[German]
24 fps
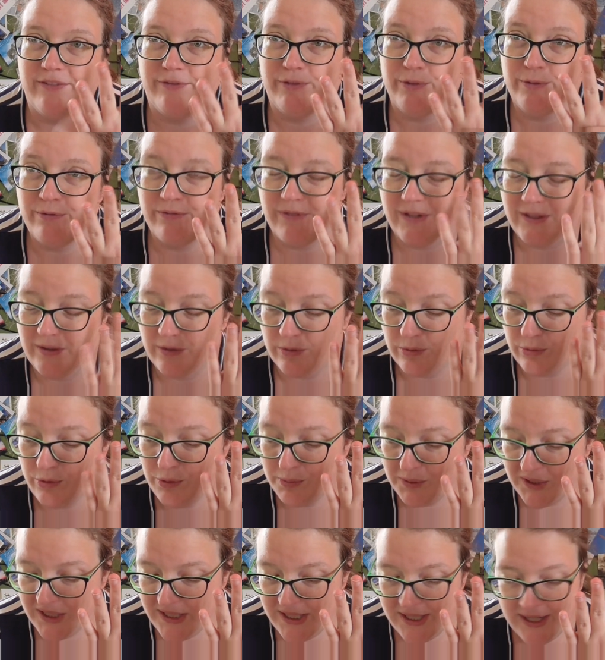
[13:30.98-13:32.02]
weg, fünf noch
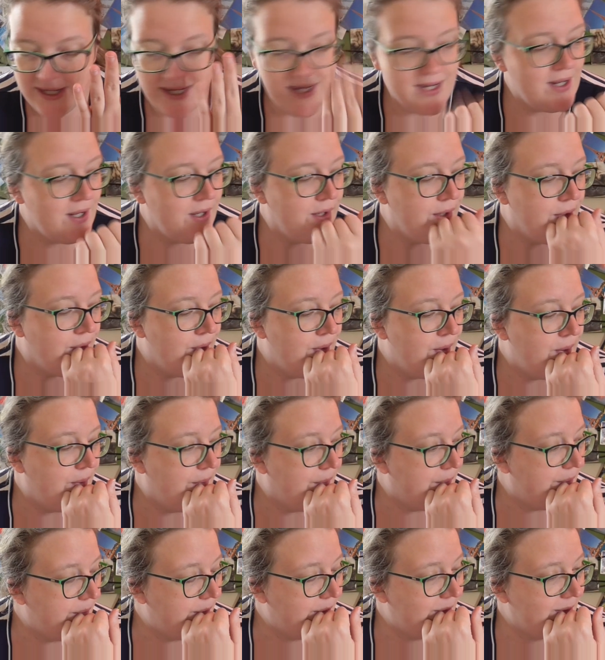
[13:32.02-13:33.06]
übrig.
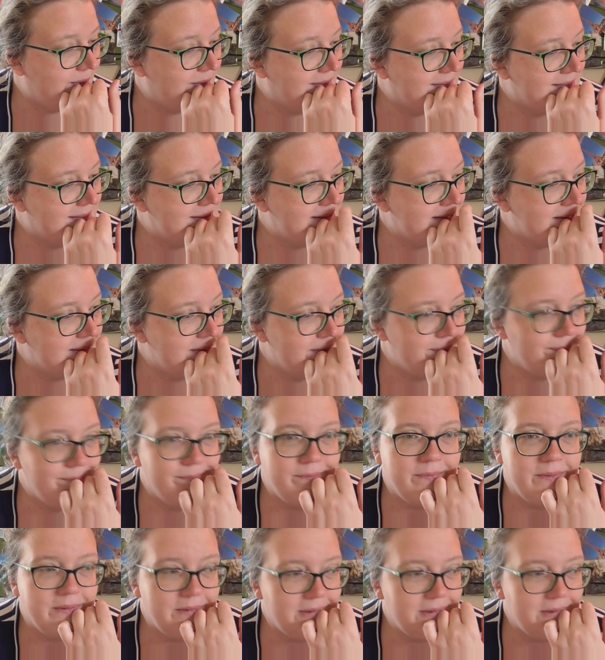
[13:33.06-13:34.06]
Und